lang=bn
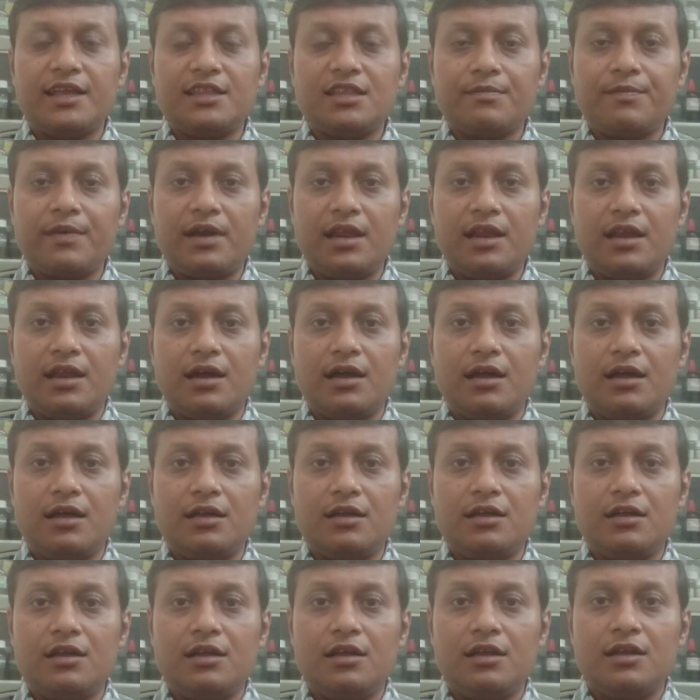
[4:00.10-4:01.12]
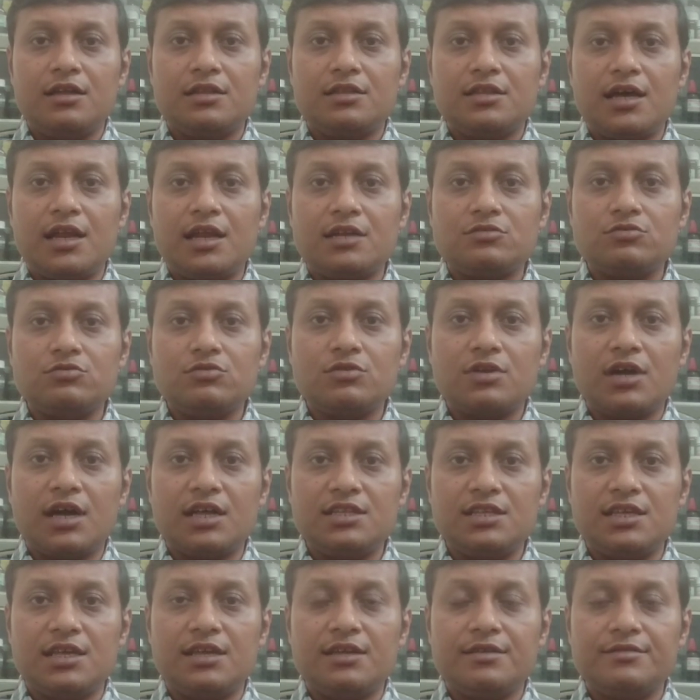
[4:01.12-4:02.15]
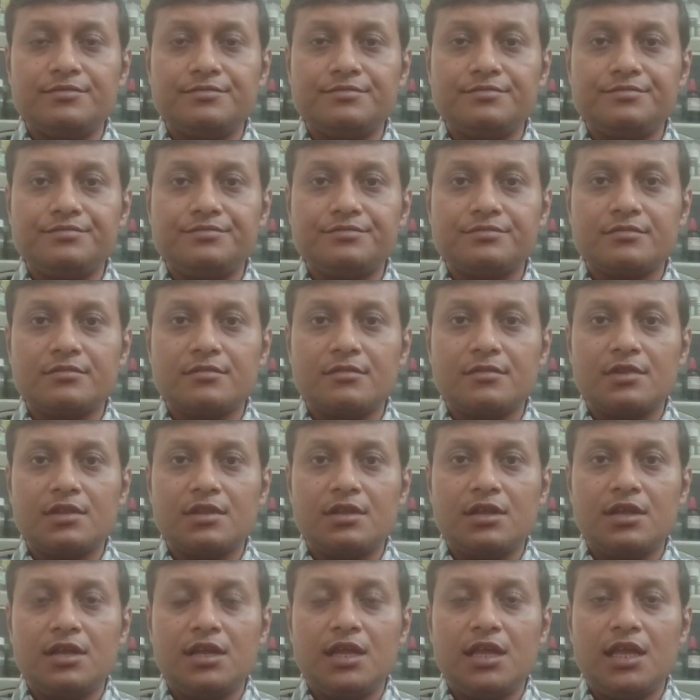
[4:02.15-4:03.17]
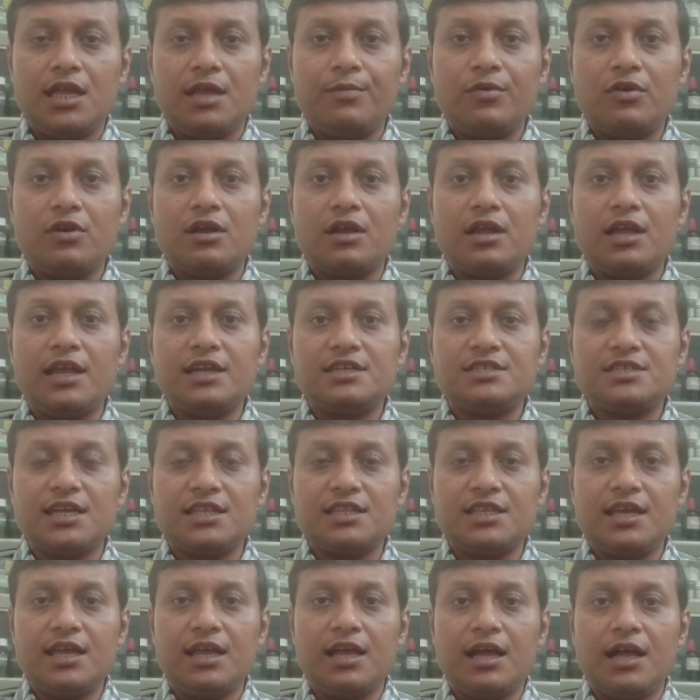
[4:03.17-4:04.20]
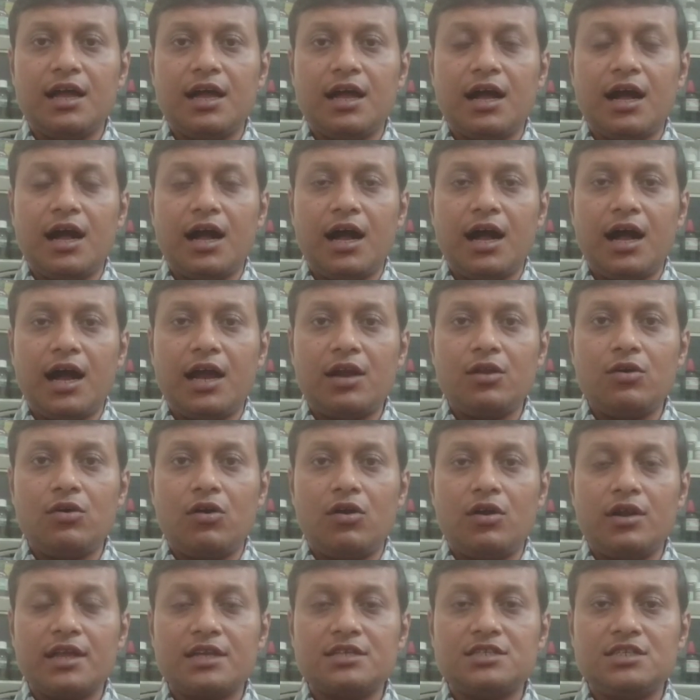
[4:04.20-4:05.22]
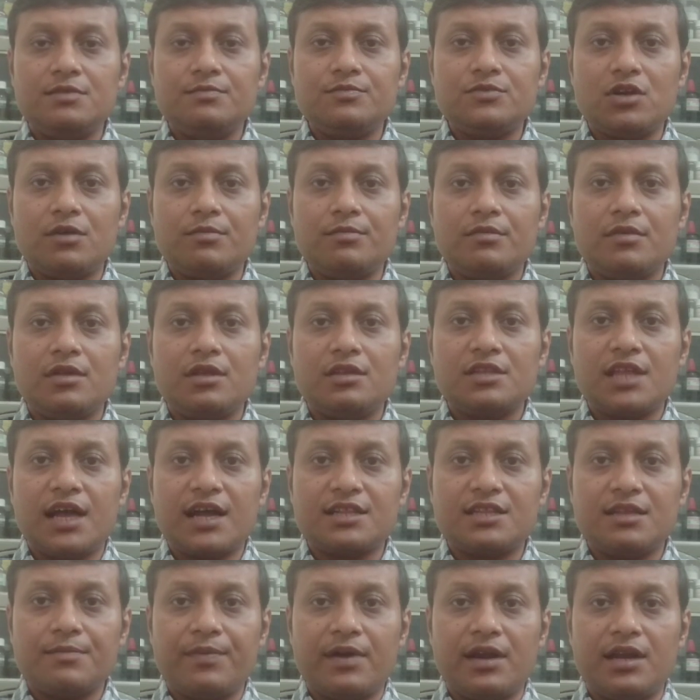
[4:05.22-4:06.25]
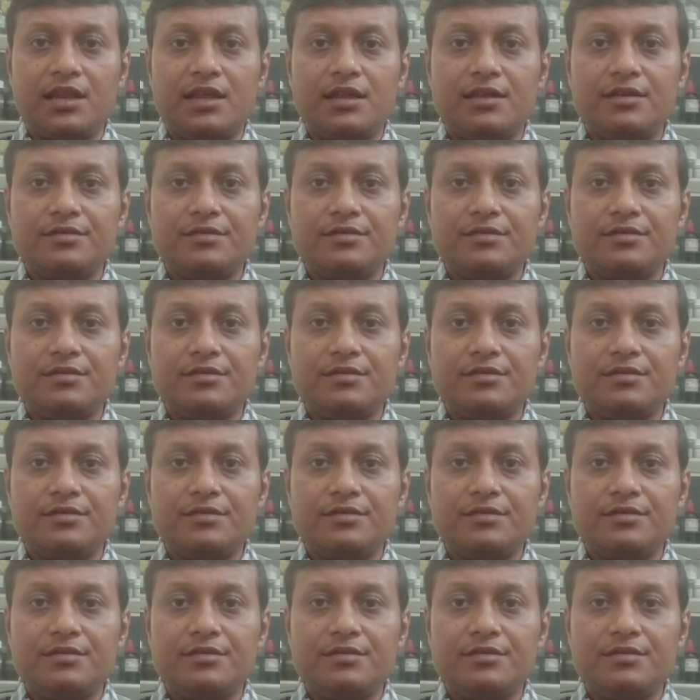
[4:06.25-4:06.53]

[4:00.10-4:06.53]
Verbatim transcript: খেতে পারে না তারা শুধু কাঁদে এবং এর সাথে আরও অনেক সিমটম থাকতে পারে